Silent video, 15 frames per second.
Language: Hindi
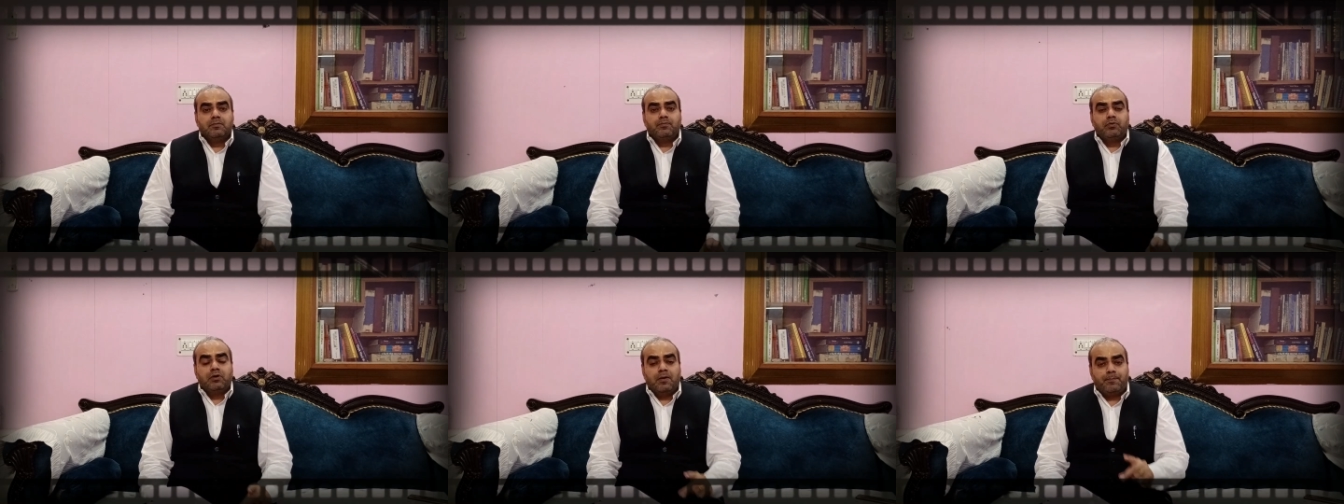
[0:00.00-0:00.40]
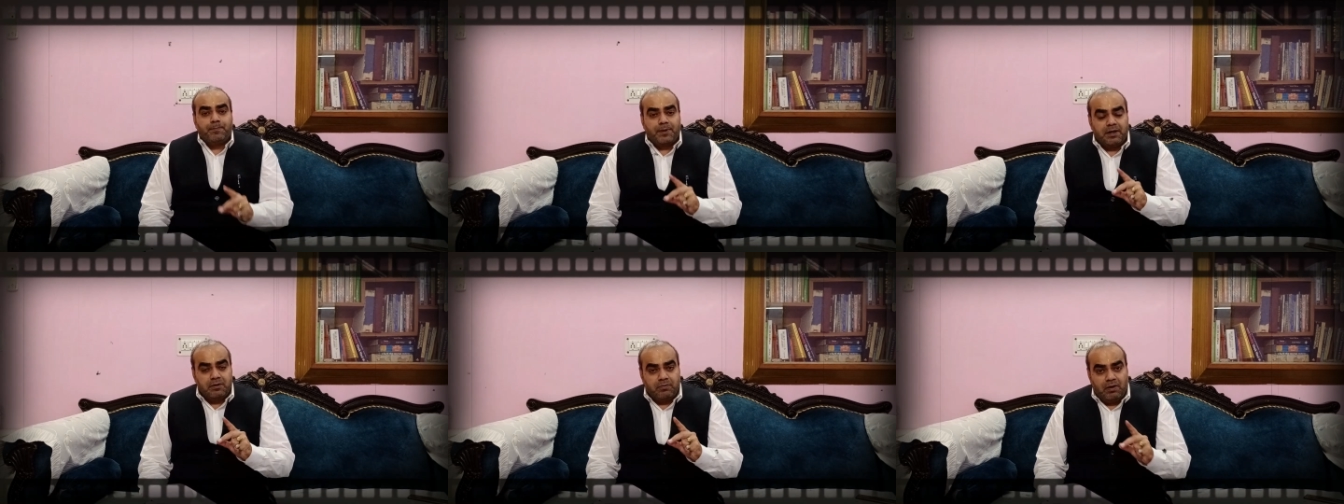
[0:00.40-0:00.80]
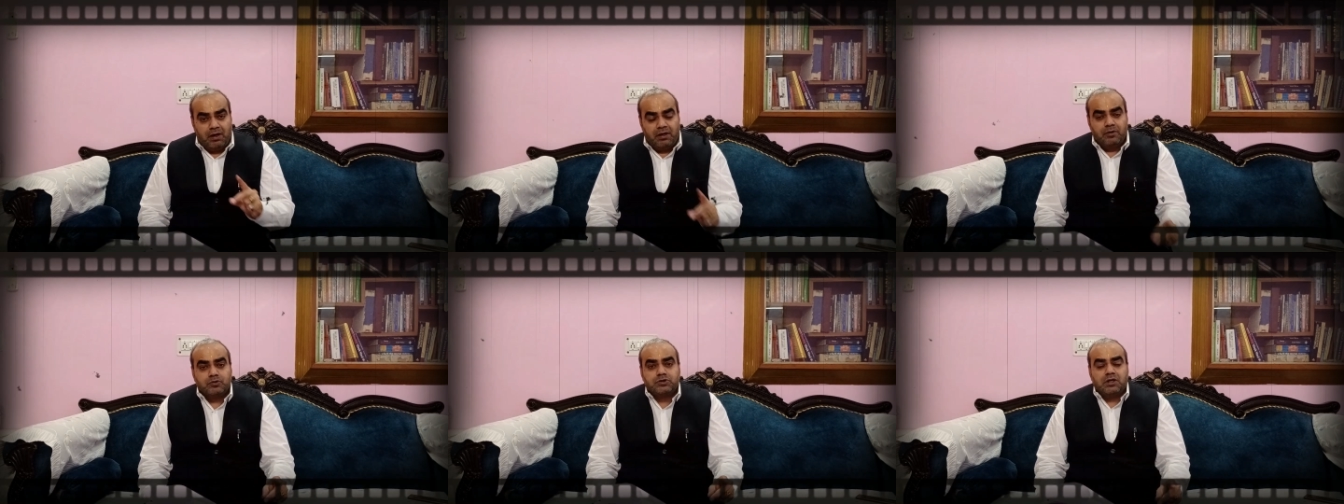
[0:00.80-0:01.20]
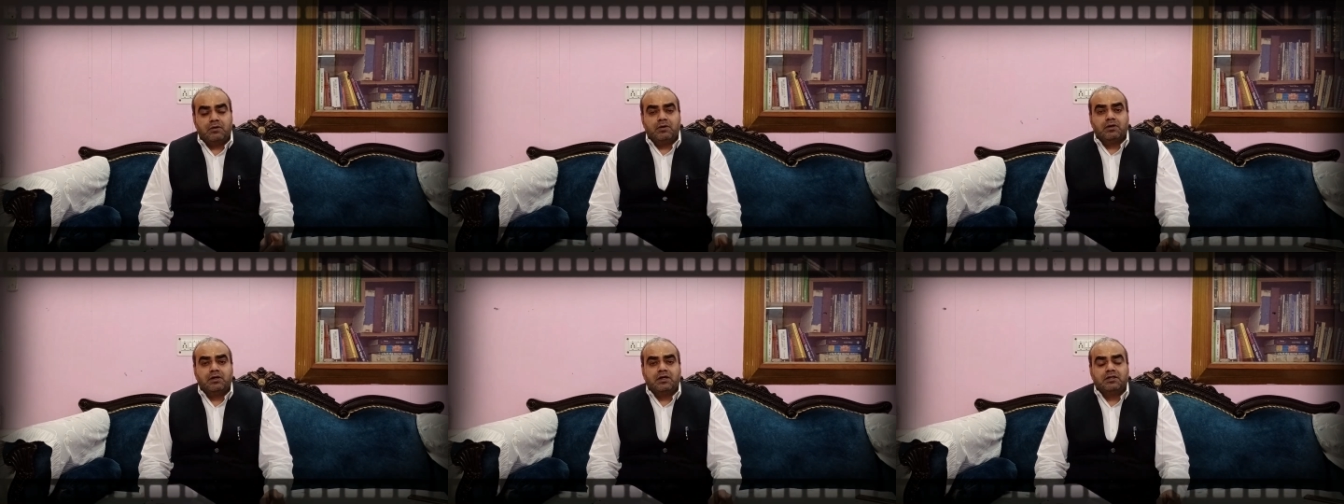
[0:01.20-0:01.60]
पूरा परिवार
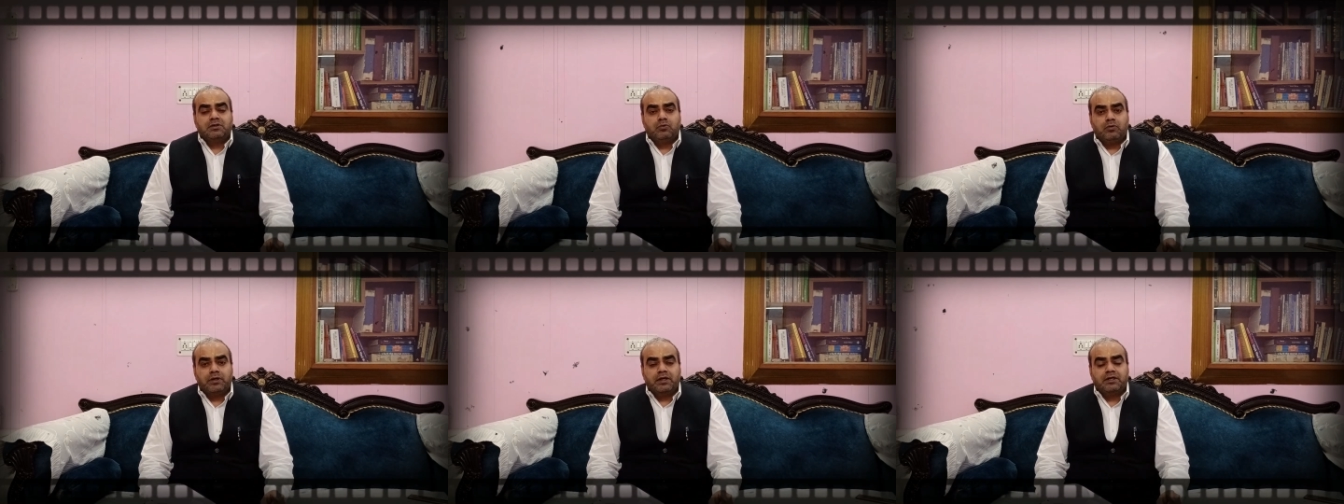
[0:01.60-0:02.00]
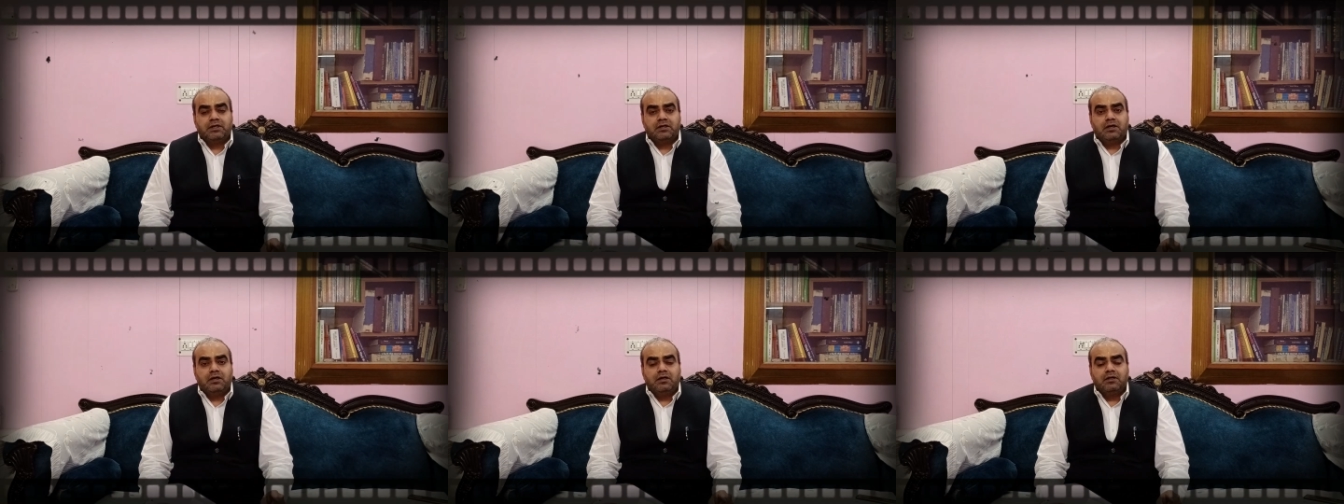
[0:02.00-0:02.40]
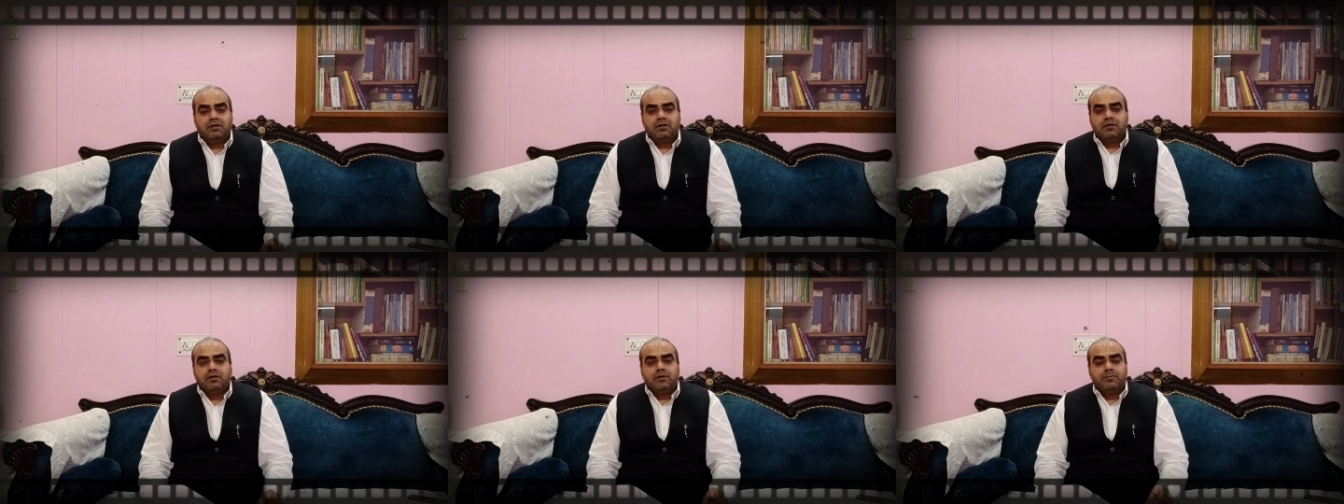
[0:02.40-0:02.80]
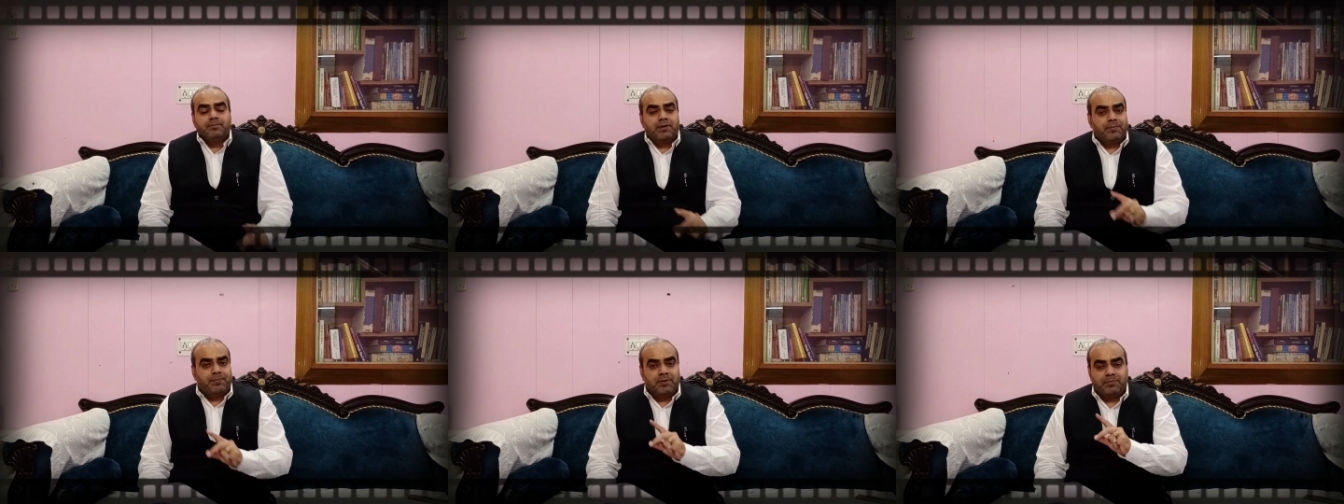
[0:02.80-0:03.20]
नछावर कर हो गया इनका
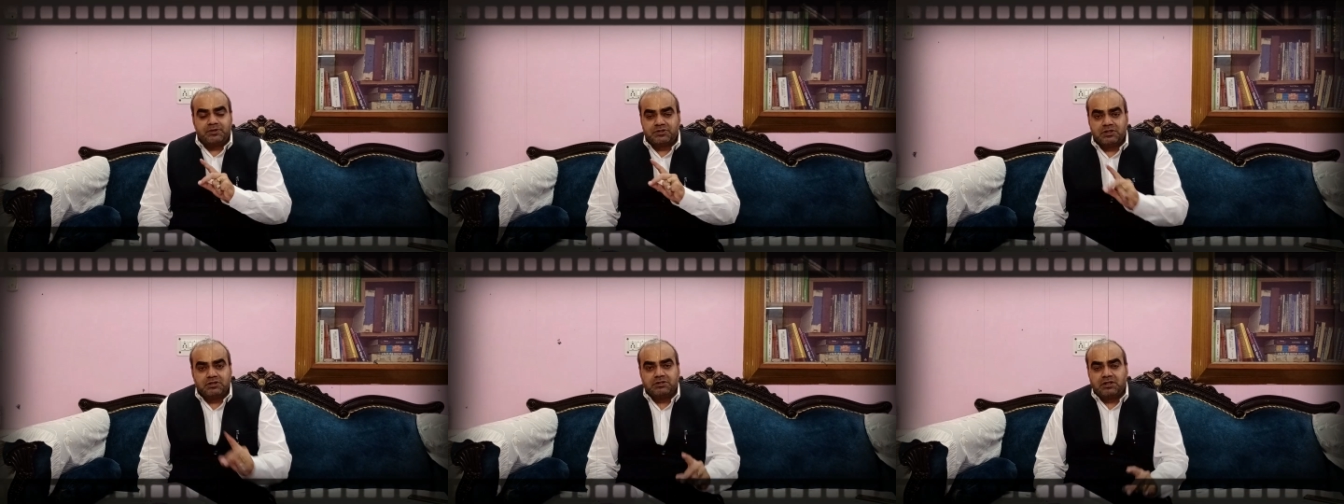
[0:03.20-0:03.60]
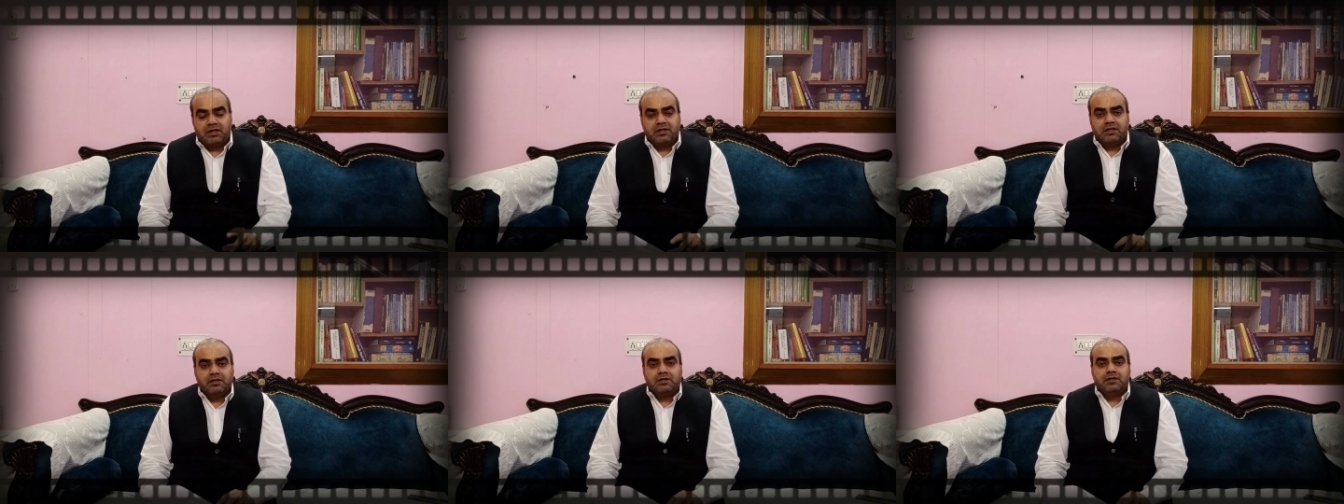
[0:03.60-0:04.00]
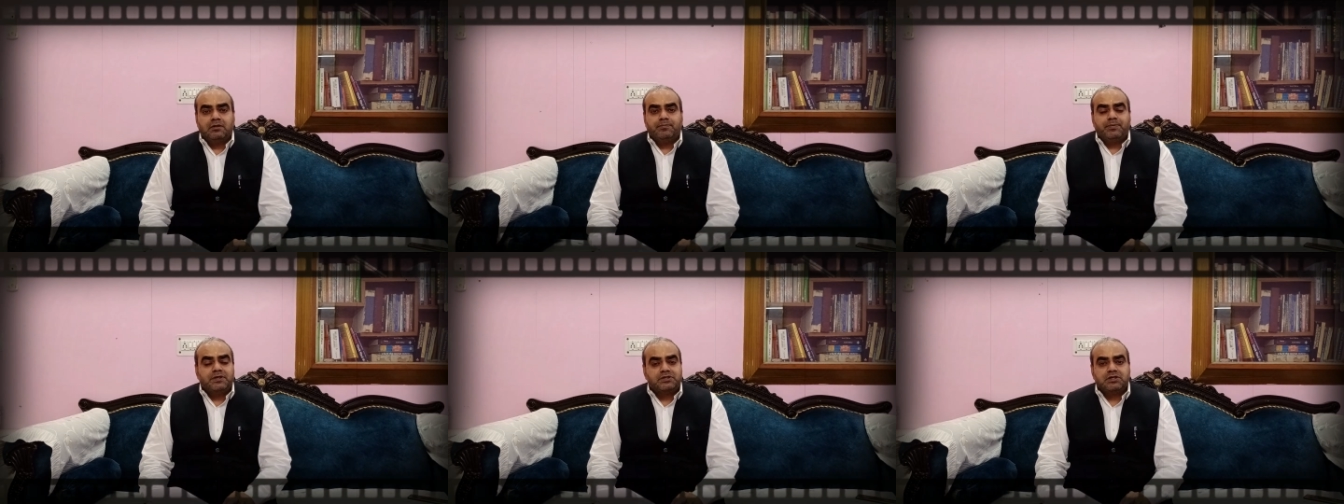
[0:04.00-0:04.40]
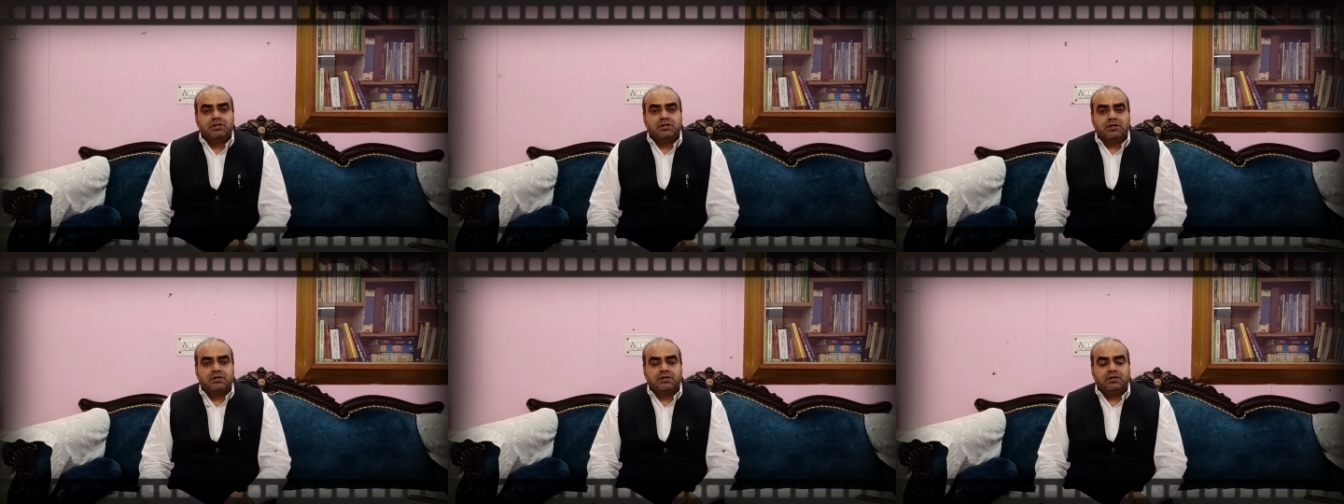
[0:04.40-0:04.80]
पर फिर भी चिंता नहीं करी पीछे
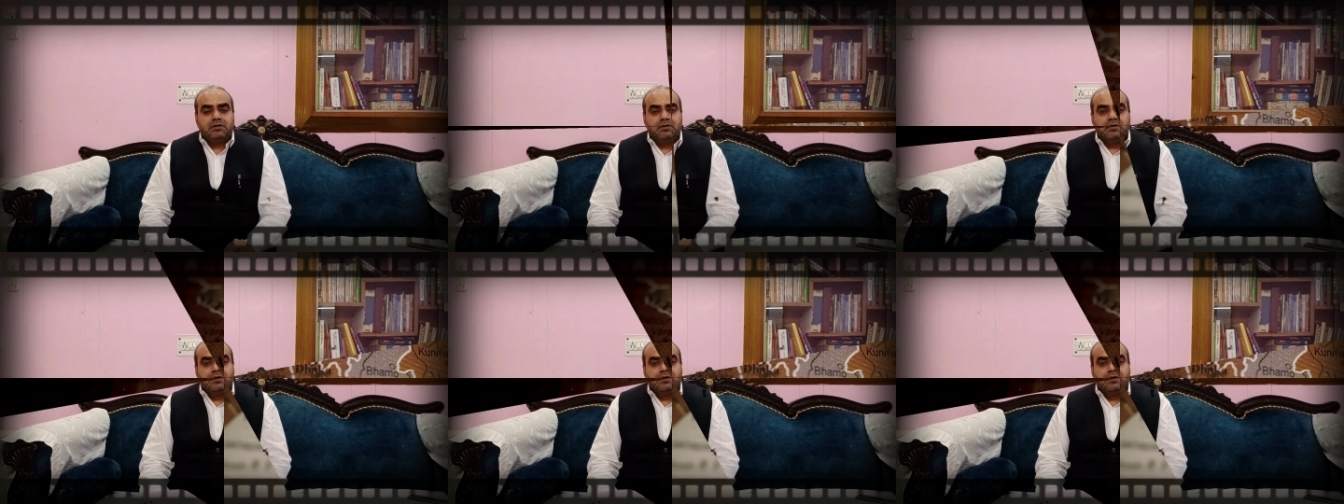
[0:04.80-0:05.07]
नहीं हटी